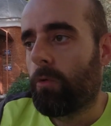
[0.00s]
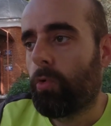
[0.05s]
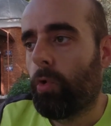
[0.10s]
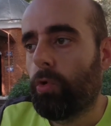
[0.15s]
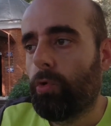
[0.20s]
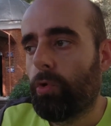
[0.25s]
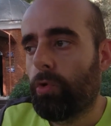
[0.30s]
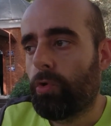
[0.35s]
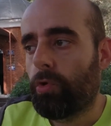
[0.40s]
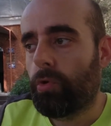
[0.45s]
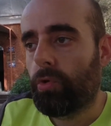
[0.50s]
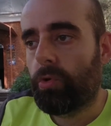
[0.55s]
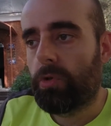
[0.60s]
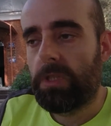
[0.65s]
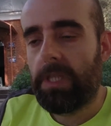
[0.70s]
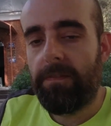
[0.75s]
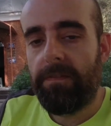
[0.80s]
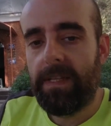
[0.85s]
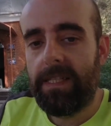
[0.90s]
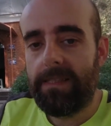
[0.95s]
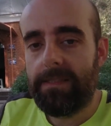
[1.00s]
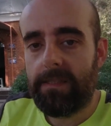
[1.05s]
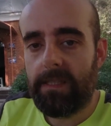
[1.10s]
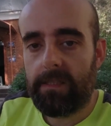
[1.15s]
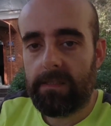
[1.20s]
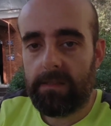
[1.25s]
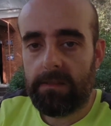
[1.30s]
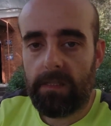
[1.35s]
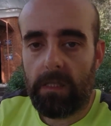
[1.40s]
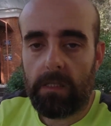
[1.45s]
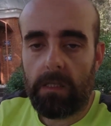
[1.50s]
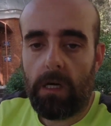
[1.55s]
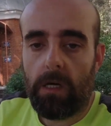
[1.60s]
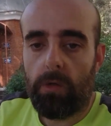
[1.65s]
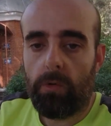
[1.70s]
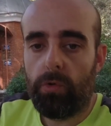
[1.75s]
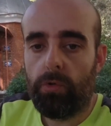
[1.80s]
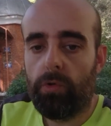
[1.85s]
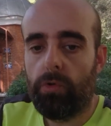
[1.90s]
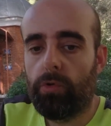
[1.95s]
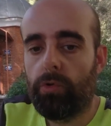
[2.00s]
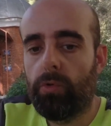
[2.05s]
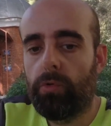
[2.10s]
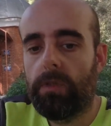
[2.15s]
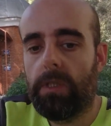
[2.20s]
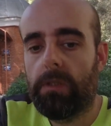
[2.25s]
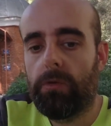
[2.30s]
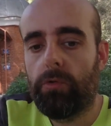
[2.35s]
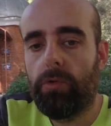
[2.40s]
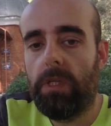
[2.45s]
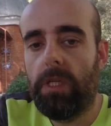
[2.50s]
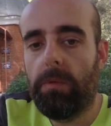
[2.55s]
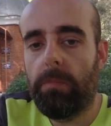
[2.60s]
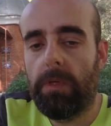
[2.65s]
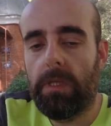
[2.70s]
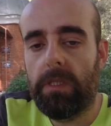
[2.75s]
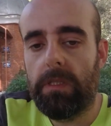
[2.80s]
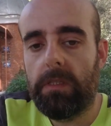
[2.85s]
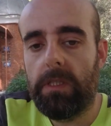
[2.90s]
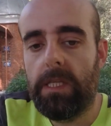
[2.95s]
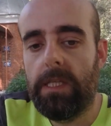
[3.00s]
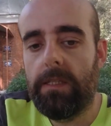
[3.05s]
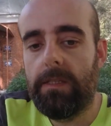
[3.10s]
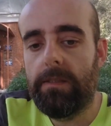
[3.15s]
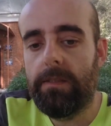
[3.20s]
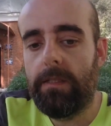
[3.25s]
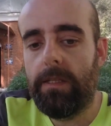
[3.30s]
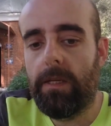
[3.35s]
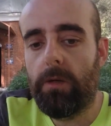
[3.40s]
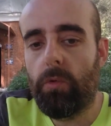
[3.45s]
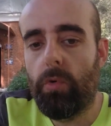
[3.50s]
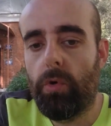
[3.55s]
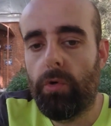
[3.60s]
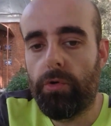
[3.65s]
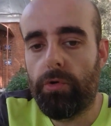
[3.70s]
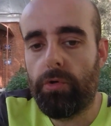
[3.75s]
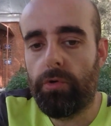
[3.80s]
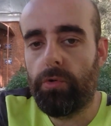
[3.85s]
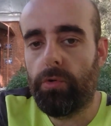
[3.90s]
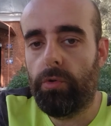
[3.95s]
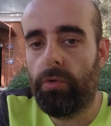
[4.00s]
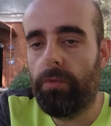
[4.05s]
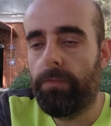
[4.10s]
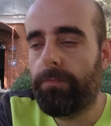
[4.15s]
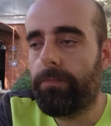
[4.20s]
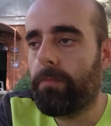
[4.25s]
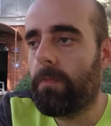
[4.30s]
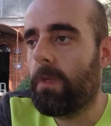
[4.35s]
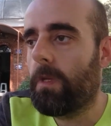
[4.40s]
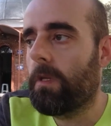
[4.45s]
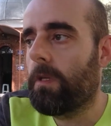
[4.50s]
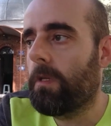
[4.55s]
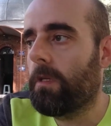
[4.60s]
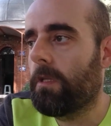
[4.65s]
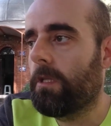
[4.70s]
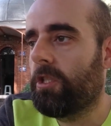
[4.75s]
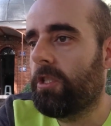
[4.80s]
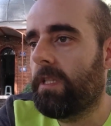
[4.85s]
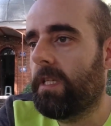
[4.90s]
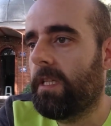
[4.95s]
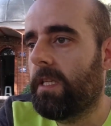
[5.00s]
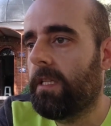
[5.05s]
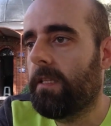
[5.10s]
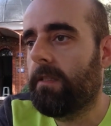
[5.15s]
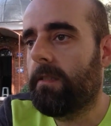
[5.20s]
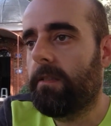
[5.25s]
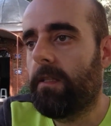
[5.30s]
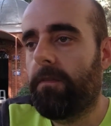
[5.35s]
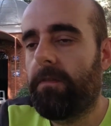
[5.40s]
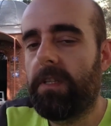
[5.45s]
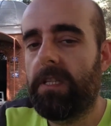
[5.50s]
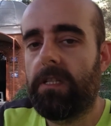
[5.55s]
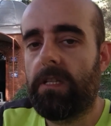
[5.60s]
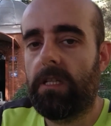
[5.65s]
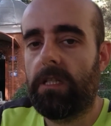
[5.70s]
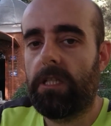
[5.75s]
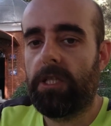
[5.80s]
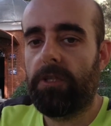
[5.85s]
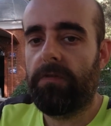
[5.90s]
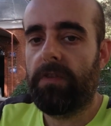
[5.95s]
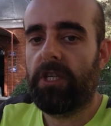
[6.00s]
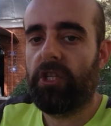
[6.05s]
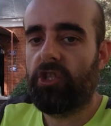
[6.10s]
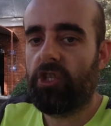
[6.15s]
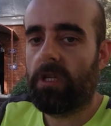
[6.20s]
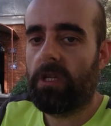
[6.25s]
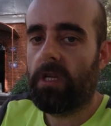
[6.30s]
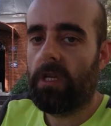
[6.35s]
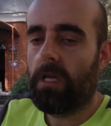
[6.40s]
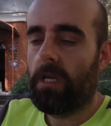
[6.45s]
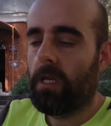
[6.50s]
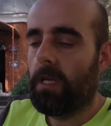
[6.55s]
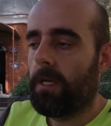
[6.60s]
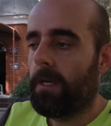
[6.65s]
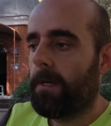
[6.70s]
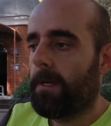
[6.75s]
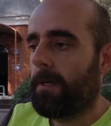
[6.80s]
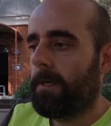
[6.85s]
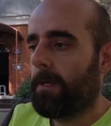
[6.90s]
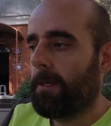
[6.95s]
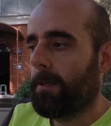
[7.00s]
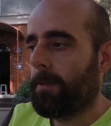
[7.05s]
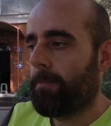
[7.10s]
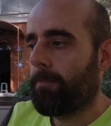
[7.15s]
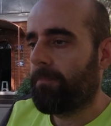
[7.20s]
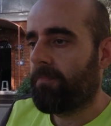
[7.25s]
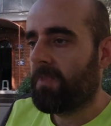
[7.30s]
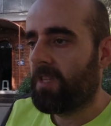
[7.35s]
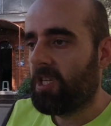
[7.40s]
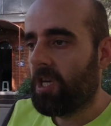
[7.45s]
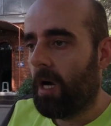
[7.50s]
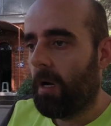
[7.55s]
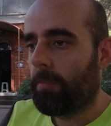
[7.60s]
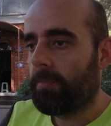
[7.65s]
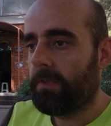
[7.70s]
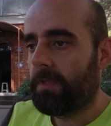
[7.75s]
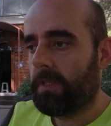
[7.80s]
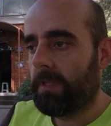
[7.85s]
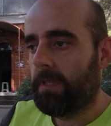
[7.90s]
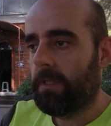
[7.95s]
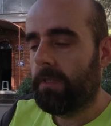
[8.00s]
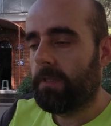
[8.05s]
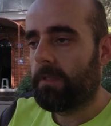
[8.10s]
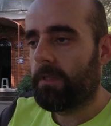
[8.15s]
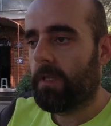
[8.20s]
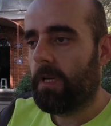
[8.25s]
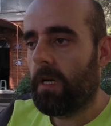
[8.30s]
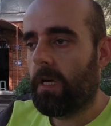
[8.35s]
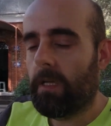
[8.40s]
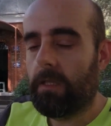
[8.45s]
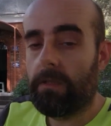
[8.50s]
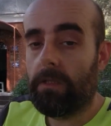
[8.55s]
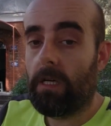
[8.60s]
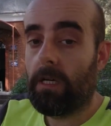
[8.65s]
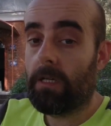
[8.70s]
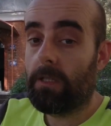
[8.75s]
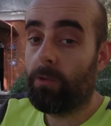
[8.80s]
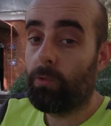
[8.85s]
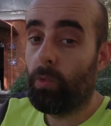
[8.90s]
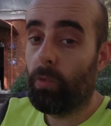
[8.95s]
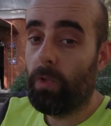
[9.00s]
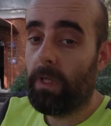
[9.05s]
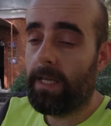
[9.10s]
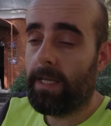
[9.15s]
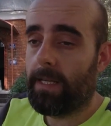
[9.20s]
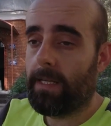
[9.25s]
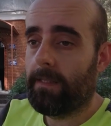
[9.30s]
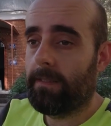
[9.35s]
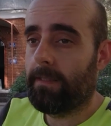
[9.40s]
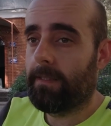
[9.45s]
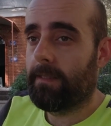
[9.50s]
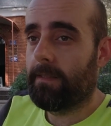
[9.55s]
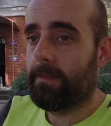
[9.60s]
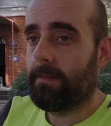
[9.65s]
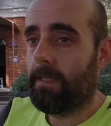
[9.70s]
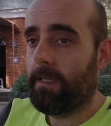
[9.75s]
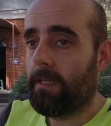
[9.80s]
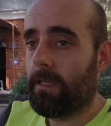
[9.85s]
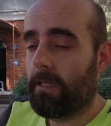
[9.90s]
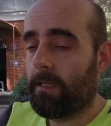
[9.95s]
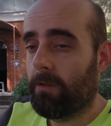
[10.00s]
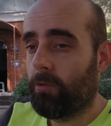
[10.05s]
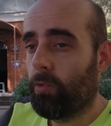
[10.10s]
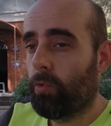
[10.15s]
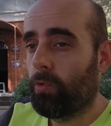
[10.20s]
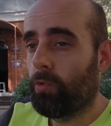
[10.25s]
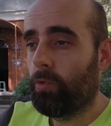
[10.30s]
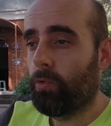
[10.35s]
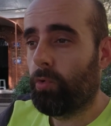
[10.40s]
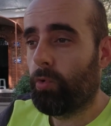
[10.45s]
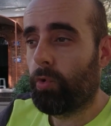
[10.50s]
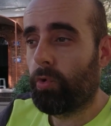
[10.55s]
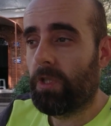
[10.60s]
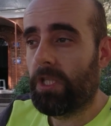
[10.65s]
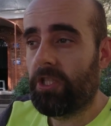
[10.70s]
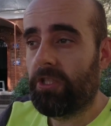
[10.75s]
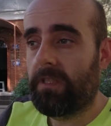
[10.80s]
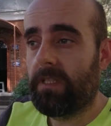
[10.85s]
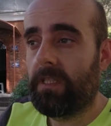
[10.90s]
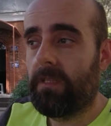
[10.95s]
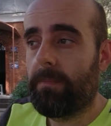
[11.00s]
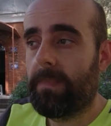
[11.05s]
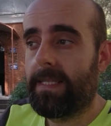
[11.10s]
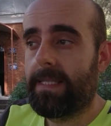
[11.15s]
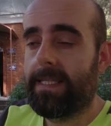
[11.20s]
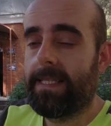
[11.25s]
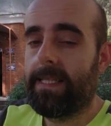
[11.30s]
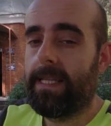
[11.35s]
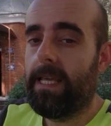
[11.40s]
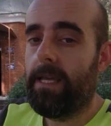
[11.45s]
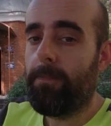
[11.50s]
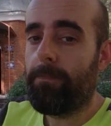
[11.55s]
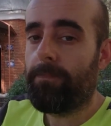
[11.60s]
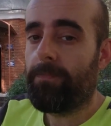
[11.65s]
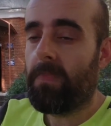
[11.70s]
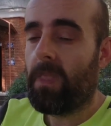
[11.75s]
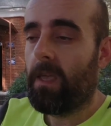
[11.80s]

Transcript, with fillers: Rodos seferi sırasında Kanuni Sultan Süleyman'ın kendisiyle konuştuğu, e, işte kendisine fikir alışverişi e, yaptığı An Anadolu erenlerinden Anadolu'nun Türkleştirilmesinde